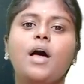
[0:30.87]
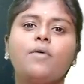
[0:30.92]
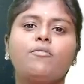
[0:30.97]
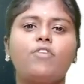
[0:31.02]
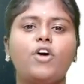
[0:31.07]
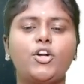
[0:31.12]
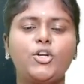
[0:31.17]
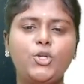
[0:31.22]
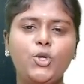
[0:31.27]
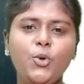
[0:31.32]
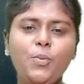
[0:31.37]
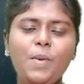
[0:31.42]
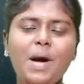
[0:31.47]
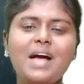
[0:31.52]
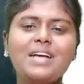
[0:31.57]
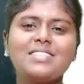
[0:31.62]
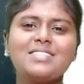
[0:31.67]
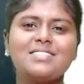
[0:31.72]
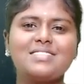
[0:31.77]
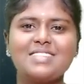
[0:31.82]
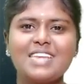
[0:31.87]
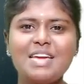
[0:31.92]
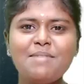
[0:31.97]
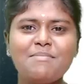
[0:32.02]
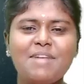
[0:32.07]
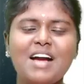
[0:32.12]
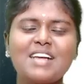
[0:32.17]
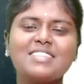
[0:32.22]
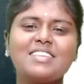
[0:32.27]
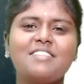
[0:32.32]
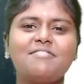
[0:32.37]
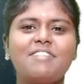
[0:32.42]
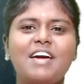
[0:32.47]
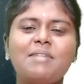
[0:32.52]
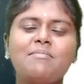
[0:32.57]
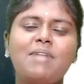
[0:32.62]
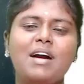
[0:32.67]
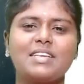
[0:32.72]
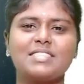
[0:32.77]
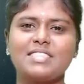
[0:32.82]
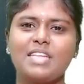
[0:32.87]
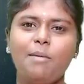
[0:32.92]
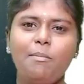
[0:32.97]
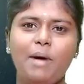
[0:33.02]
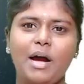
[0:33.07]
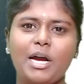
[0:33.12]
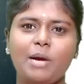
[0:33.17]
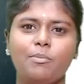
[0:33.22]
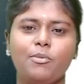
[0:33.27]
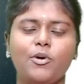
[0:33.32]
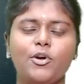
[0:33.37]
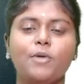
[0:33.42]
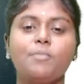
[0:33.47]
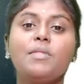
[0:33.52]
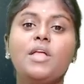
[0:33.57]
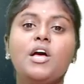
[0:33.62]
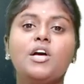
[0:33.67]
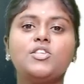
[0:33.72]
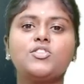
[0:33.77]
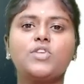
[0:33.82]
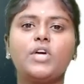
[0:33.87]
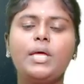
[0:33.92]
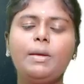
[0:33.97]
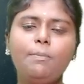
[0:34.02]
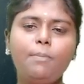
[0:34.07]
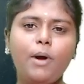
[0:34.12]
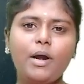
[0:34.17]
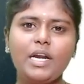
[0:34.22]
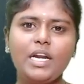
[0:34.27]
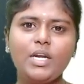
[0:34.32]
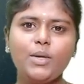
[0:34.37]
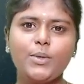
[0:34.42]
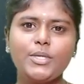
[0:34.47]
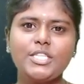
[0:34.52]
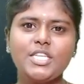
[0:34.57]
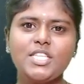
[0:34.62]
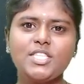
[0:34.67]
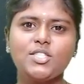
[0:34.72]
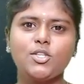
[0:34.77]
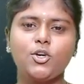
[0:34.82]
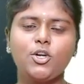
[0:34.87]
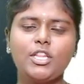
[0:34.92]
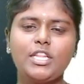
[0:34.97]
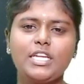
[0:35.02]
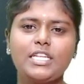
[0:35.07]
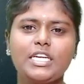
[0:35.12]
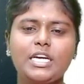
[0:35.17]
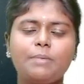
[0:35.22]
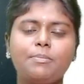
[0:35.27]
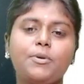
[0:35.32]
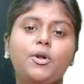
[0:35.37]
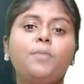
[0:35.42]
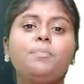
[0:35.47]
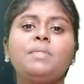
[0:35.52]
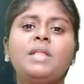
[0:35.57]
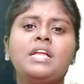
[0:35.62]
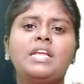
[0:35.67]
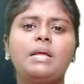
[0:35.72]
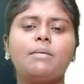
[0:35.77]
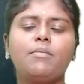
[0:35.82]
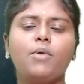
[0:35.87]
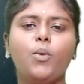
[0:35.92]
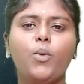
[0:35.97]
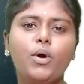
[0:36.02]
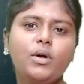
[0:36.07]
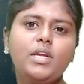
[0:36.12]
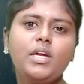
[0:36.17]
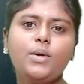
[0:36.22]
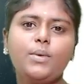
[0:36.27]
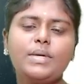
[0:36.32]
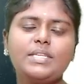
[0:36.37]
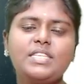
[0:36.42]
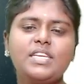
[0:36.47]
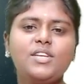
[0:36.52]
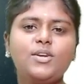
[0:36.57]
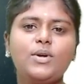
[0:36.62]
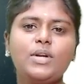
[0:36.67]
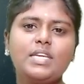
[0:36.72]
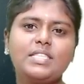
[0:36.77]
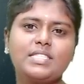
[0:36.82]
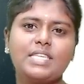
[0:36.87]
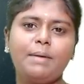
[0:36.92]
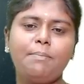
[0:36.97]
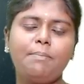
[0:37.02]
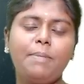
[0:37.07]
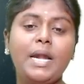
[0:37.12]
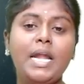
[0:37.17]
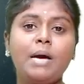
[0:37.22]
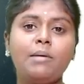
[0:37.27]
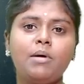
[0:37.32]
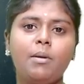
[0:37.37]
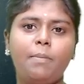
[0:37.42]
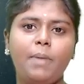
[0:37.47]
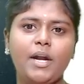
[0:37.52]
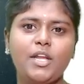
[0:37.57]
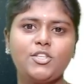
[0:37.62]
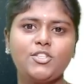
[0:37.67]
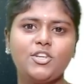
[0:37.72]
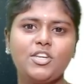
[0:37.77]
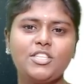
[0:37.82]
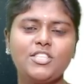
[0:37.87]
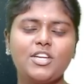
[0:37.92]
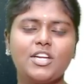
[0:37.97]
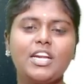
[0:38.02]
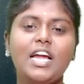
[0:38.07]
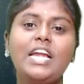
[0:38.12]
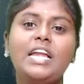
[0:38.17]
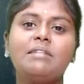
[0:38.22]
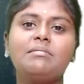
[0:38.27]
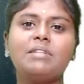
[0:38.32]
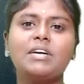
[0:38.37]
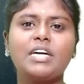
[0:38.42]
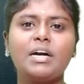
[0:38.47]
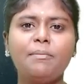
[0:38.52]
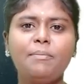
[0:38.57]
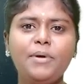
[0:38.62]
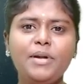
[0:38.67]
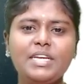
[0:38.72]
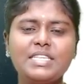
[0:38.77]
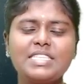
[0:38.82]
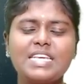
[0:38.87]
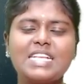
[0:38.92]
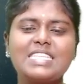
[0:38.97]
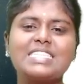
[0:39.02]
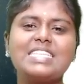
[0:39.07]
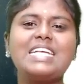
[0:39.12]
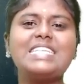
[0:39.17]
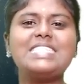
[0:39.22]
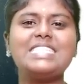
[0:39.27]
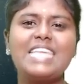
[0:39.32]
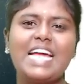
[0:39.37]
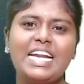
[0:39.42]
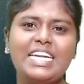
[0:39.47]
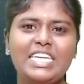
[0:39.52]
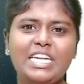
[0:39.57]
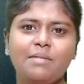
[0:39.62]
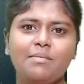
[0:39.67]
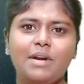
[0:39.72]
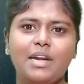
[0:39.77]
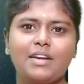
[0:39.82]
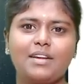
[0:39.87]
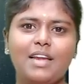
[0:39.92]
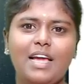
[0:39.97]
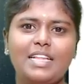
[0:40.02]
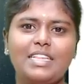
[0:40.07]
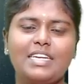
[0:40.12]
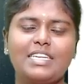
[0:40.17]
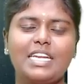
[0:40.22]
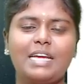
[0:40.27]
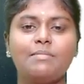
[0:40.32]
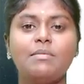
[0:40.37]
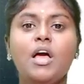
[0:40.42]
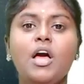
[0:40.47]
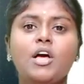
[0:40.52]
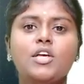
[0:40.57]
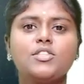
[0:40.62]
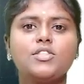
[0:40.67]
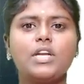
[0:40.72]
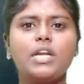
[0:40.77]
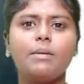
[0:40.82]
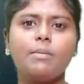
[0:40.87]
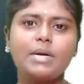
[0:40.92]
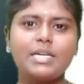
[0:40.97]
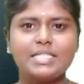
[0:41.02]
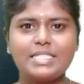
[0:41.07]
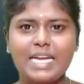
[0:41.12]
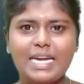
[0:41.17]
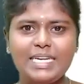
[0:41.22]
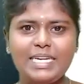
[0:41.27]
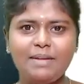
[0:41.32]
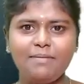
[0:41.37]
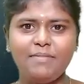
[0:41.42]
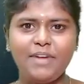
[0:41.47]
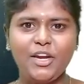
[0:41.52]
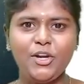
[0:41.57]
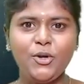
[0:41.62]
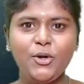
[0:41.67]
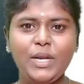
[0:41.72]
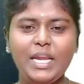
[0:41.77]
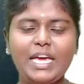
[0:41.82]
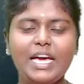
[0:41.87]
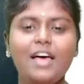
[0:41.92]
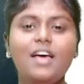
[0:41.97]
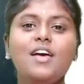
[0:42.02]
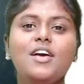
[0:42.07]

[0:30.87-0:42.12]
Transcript: ஃபார் டூ மார்க்ஸ் த்ரீ மார்க்ஸ் அண்ட் ஃபைவ் மார்க்ஸ் தான் பார்க்க போகிறோம் ஸோ இம்பார்ட்டன்ட் கொஸ்டின்ஸ் கொடுத்ததுக்கப்புறம் நம்ம ஒரு கொஸ்டின் கூட ஸ்கிப் பண்ணாமல் படித்தோம்னு சொன்னால் நம்ம கம்ப்யூட்டர் சயின்ஸில் சென்டம் எடுக்கலாம் இந்த டைம் ஸோ நமக்கு சென்டம் வேணும் இல்லையா